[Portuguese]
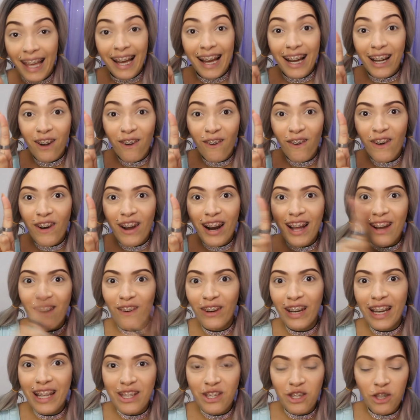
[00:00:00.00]
Agora,
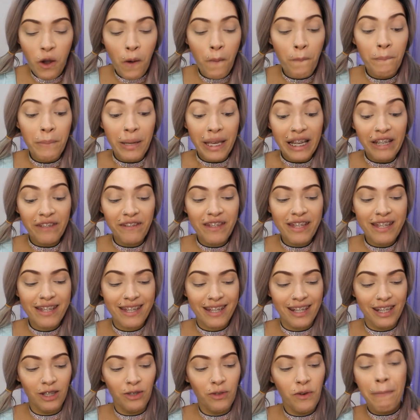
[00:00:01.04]
olha só, pega a
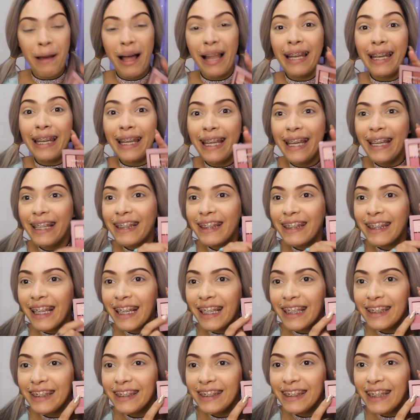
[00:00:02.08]
visão.
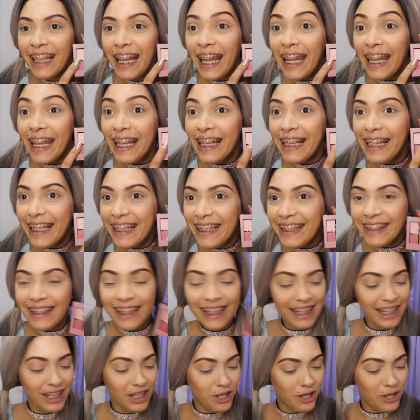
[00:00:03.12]
Paleta
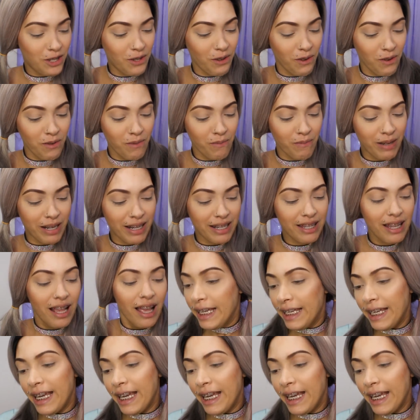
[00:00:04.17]
linda de sombras.